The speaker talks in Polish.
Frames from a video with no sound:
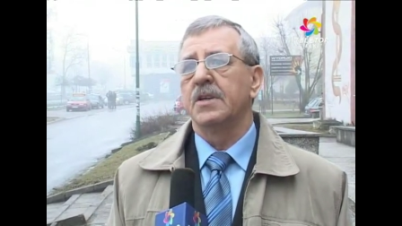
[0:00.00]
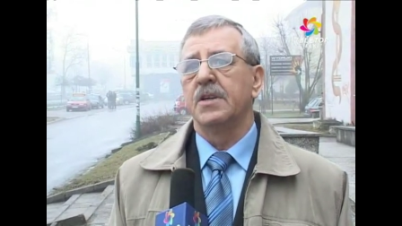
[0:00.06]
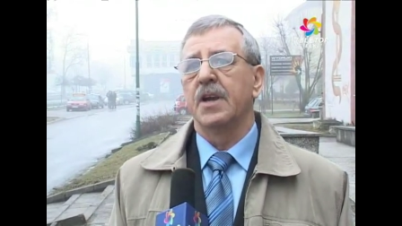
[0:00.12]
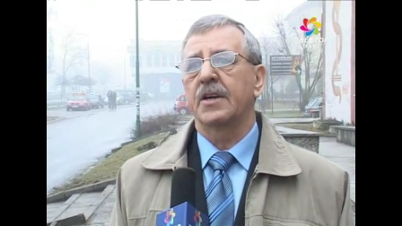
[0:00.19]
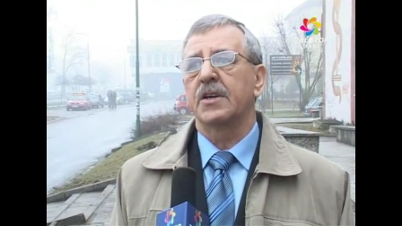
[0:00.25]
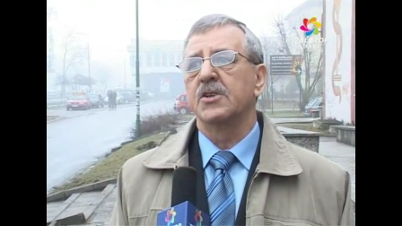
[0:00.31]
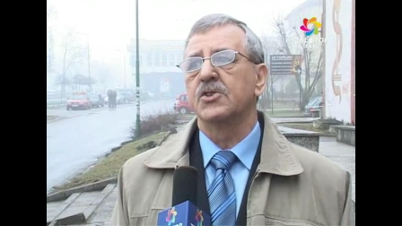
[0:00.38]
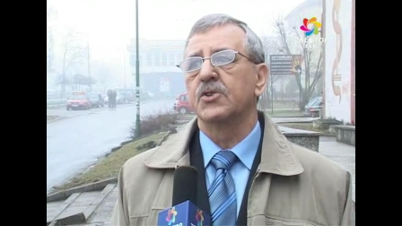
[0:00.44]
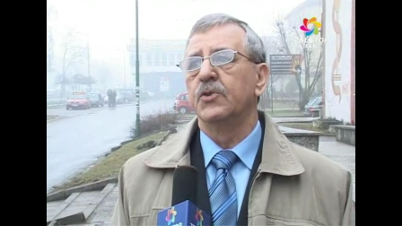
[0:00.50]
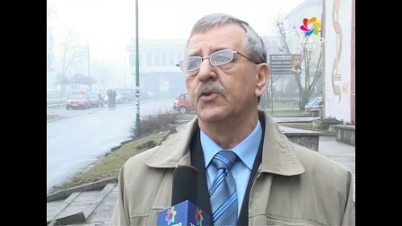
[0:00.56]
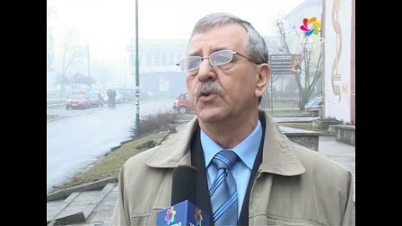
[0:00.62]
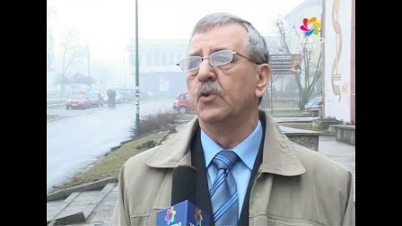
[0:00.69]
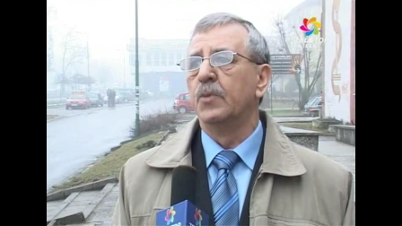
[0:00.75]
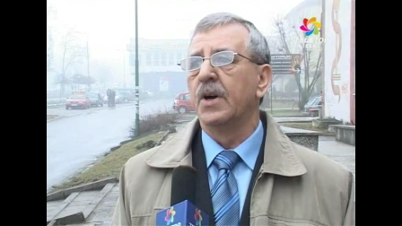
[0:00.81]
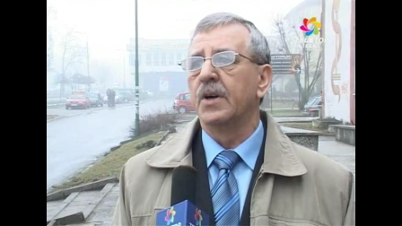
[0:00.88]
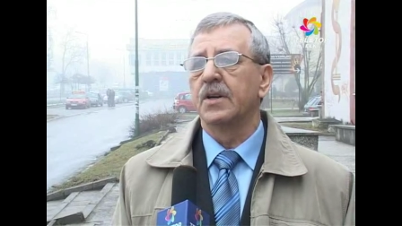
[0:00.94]
jakieś
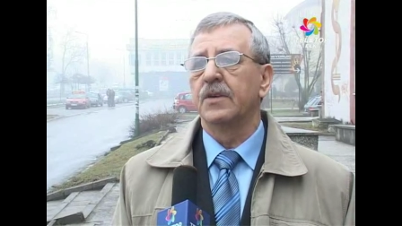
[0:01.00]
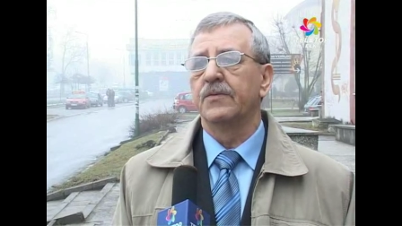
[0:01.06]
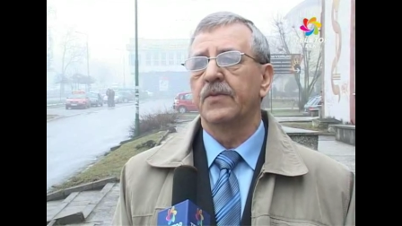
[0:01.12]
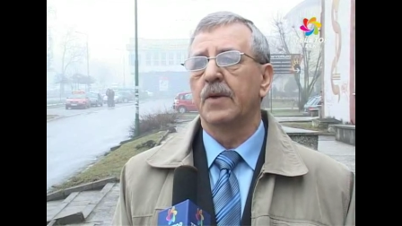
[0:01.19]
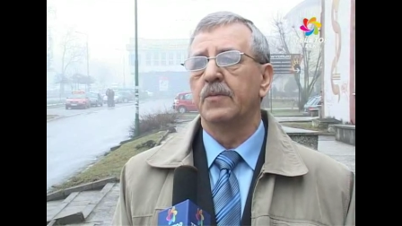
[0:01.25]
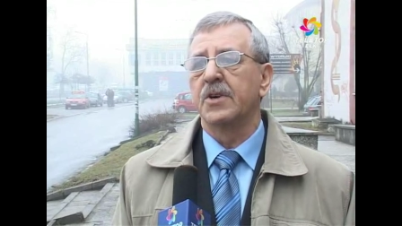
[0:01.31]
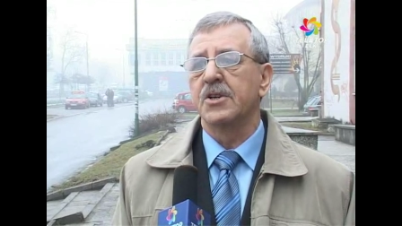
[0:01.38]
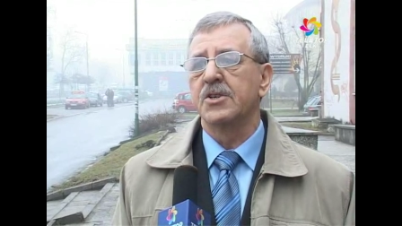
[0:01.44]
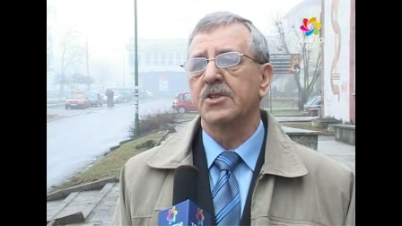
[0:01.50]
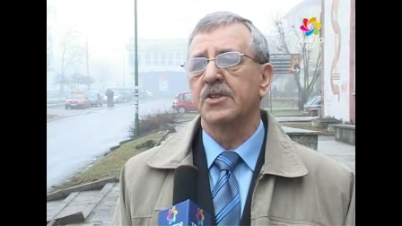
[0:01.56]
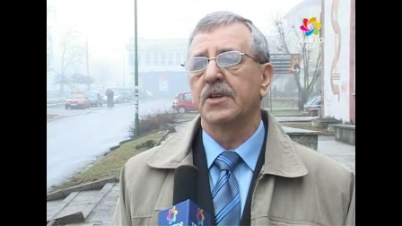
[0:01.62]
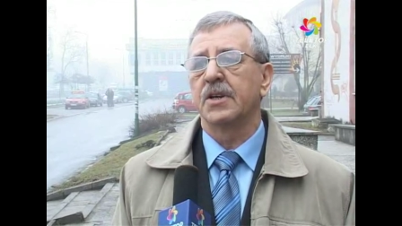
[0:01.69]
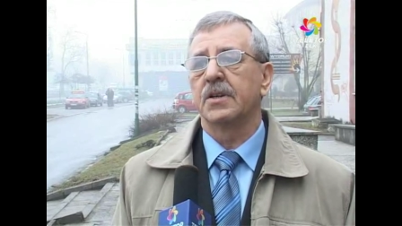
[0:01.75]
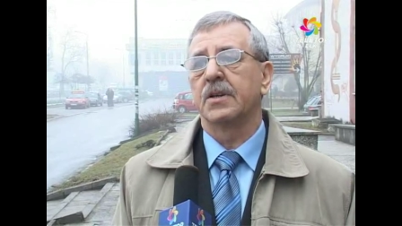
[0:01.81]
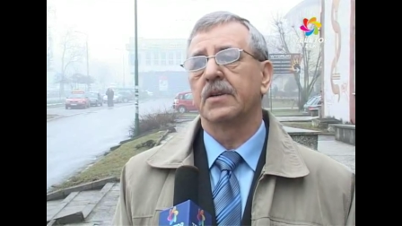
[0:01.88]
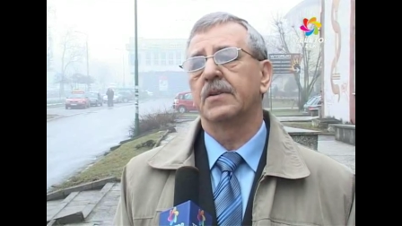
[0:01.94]
numery
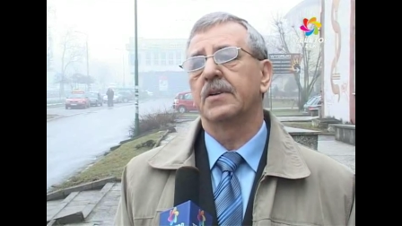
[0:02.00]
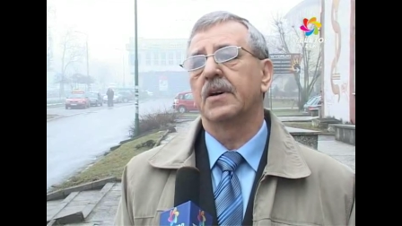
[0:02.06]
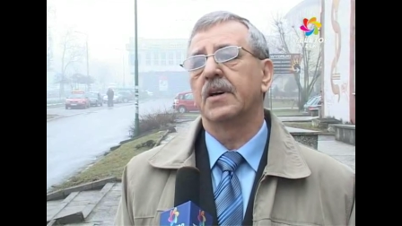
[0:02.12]
fabryczne,